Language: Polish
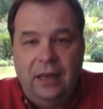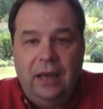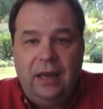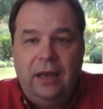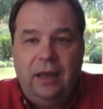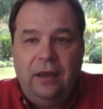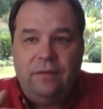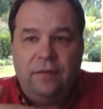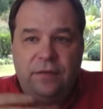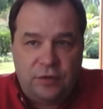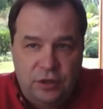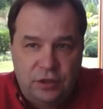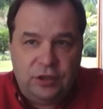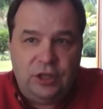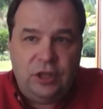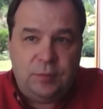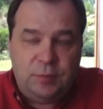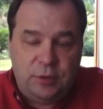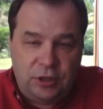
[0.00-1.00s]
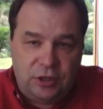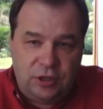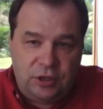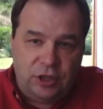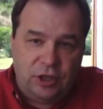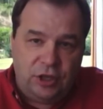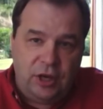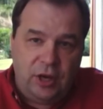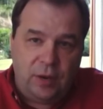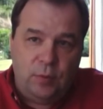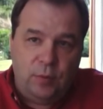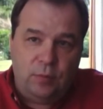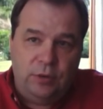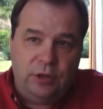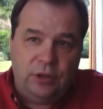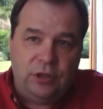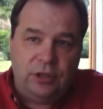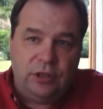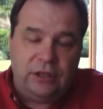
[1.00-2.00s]
E, we wszystkich przestrzeniach
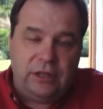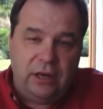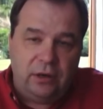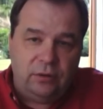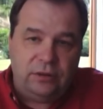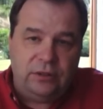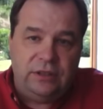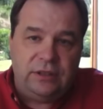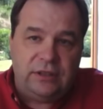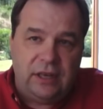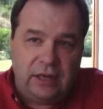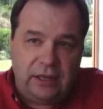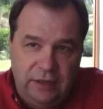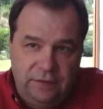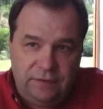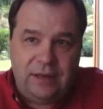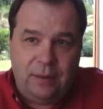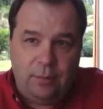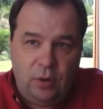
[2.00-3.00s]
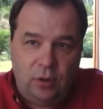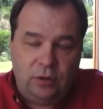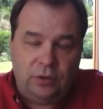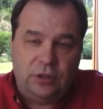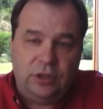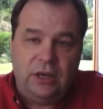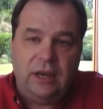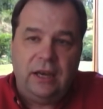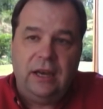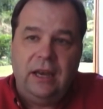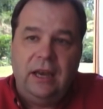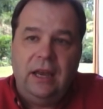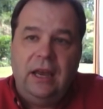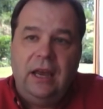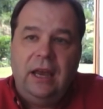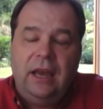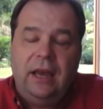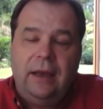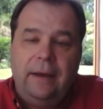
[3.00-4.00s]
publicznych, na lotniskach i w samolocie.
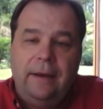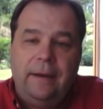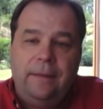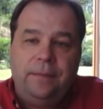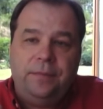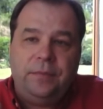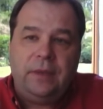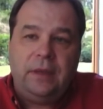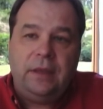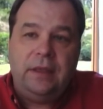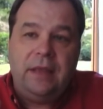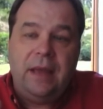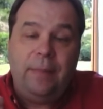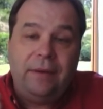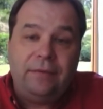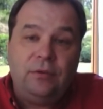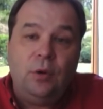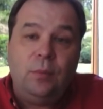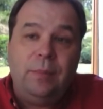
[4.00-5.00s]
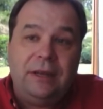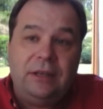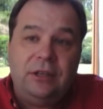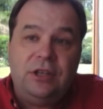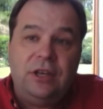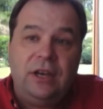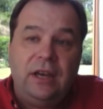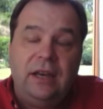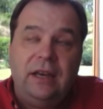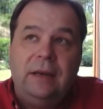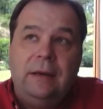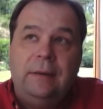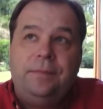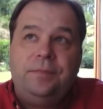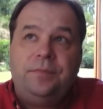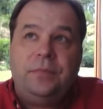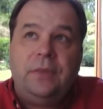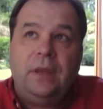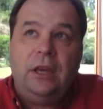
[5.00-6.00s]
E, na pewno będzie
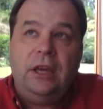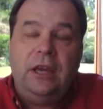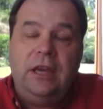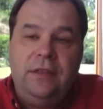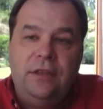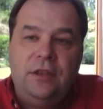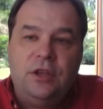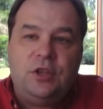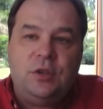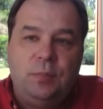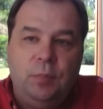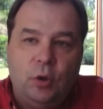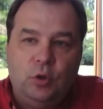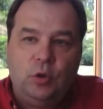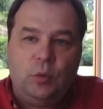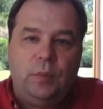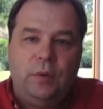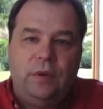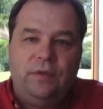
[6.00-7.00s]
inny sposób